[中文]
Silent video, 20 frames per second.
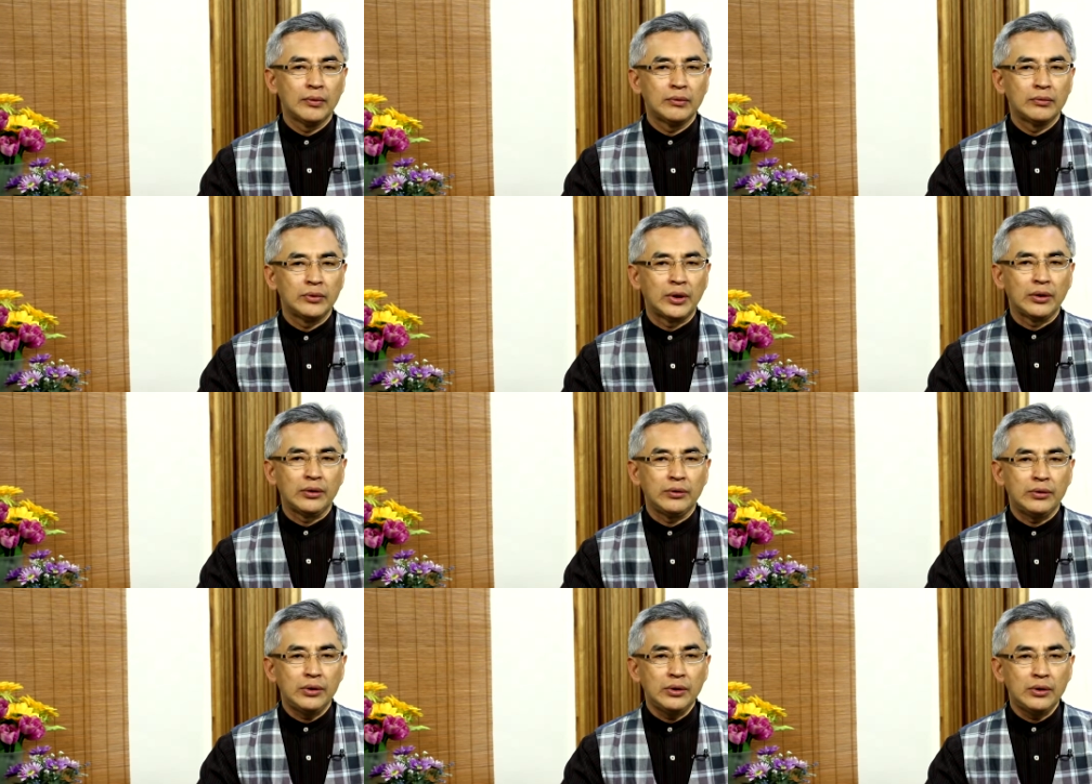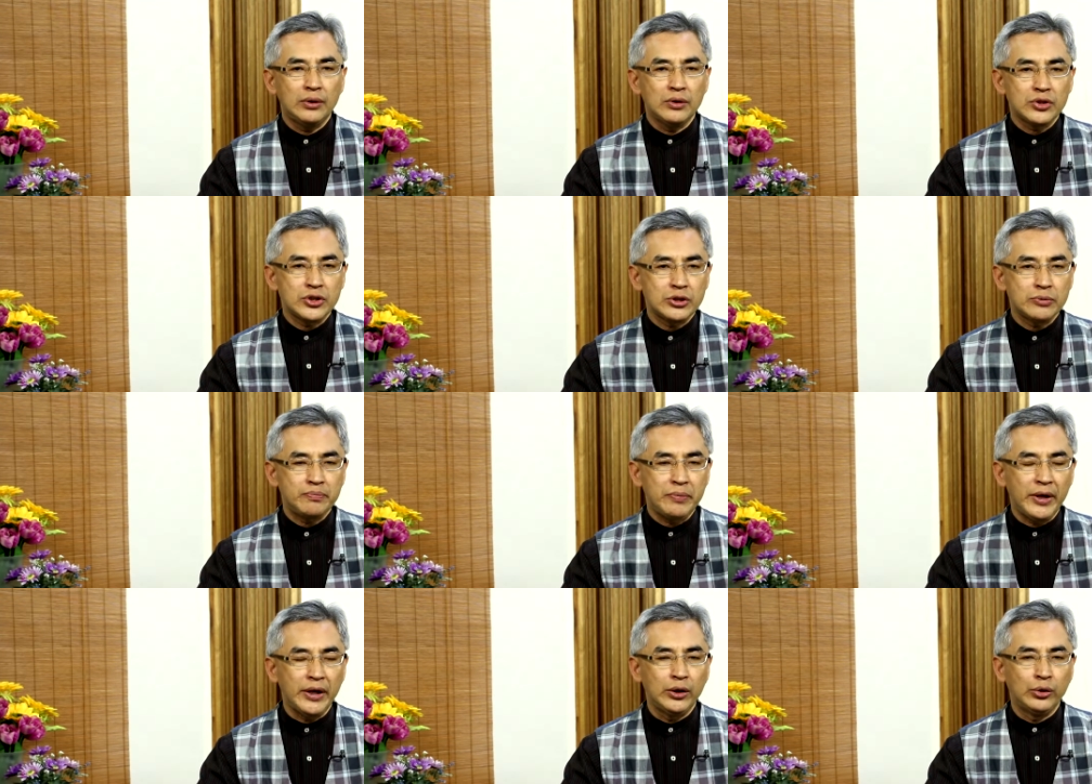那第二次
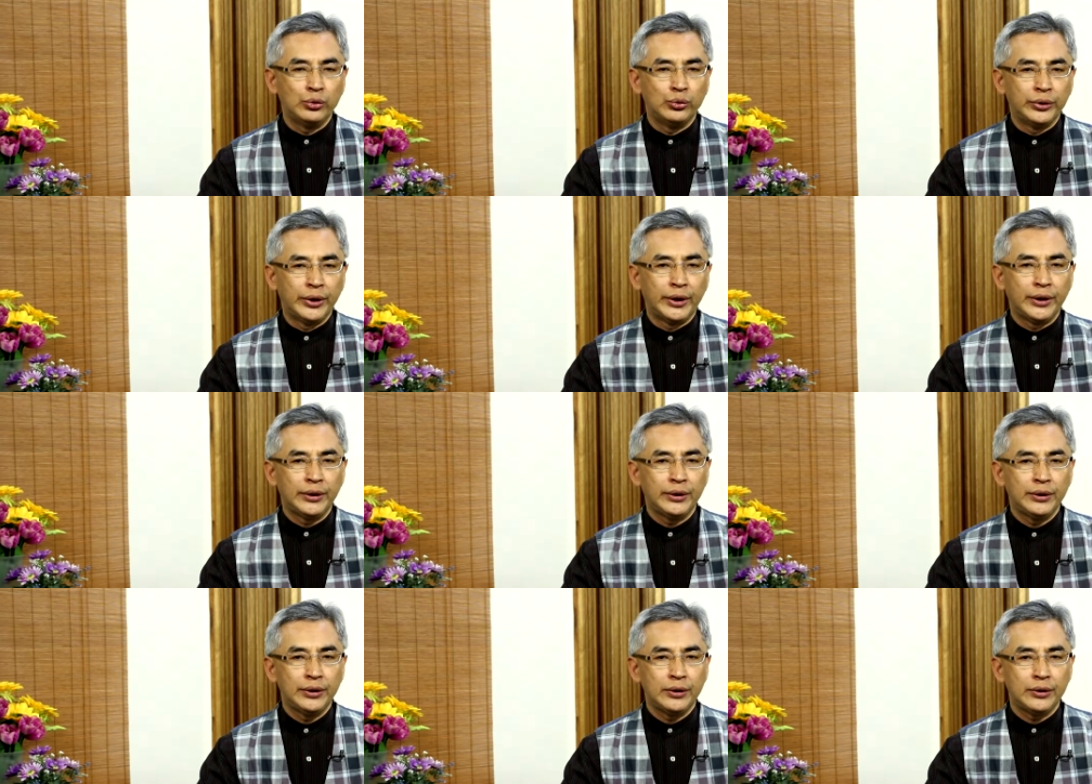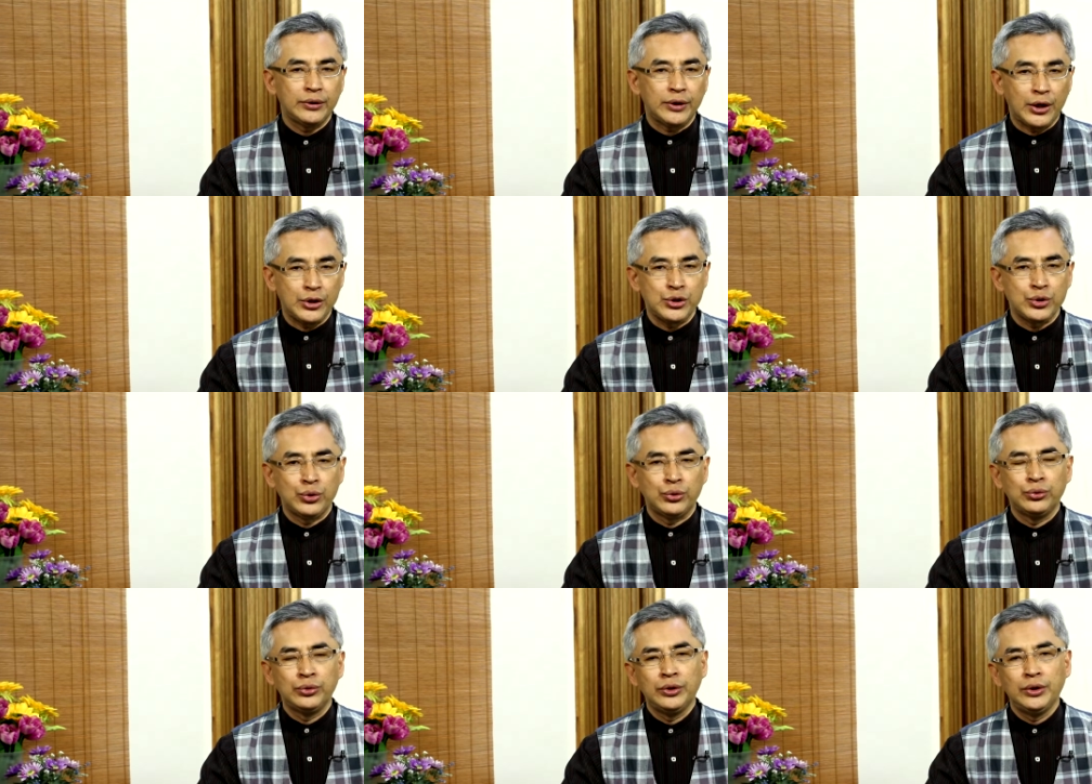被掳呢？他
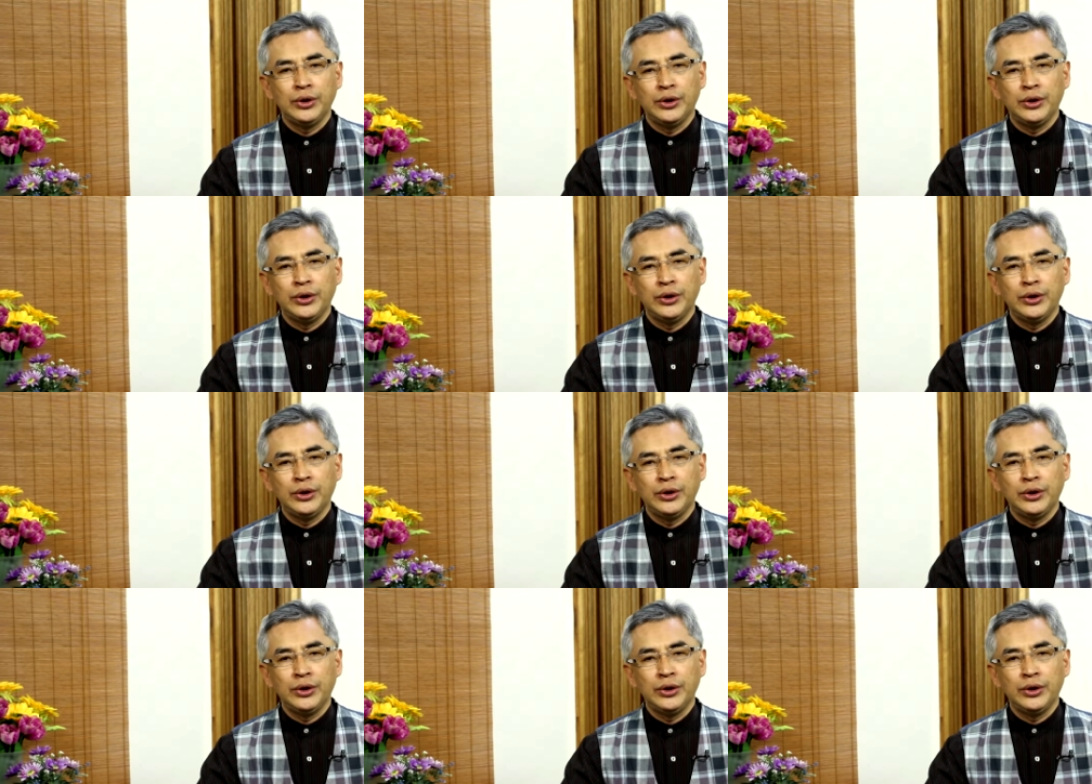就